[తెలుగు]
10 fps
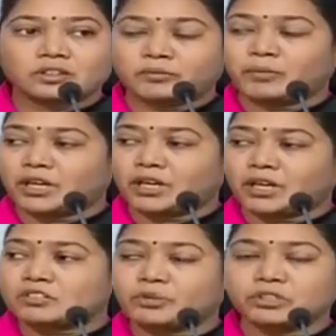మన
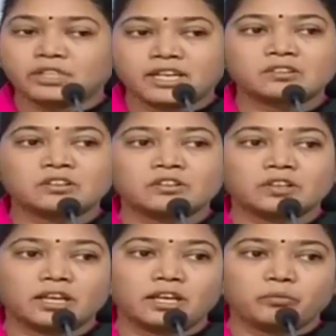రాష్ట్రం అప్పుడు
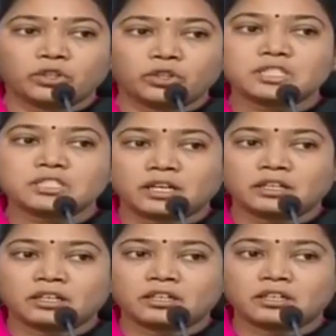దేశంలోనే మొదటి
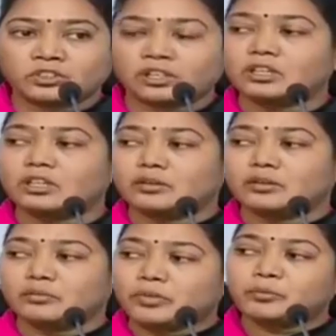స్థానానికి ఉంది
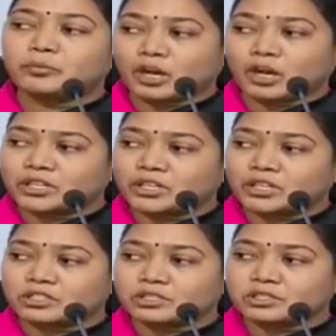మీరు ఇప్పుడు కంపేర్
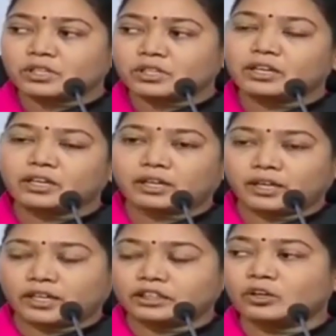చేసుకుంటే
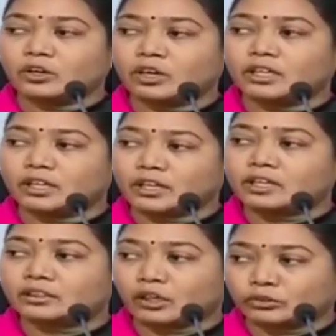గతంలో కంటే
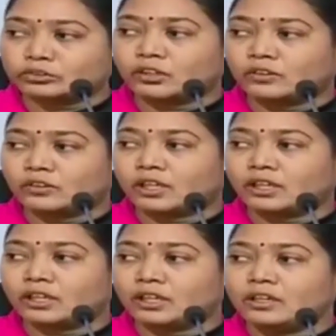నేరాలు తగ్గుతూ
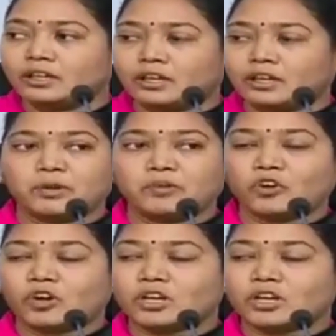ఉన్నాయి అంటే
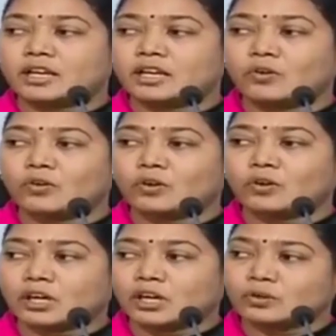మేము ఒక్కసారిగా ఒక్క
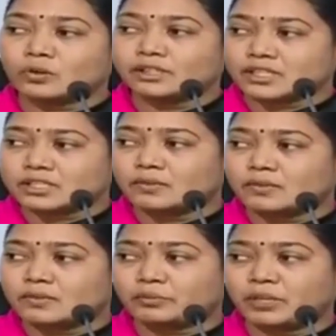రోజులో కంట్రోల్
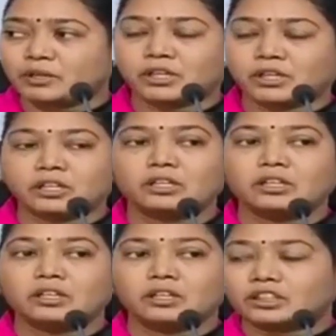చేస్తామని చెప్పలేము కానీ
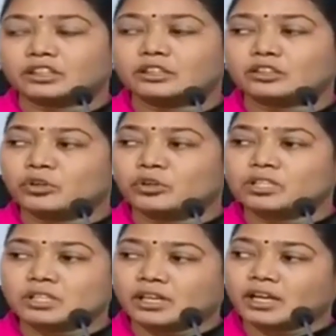గతంతో
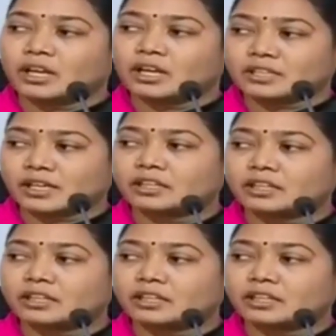పోలిస్తే నేరాల సంఖ్య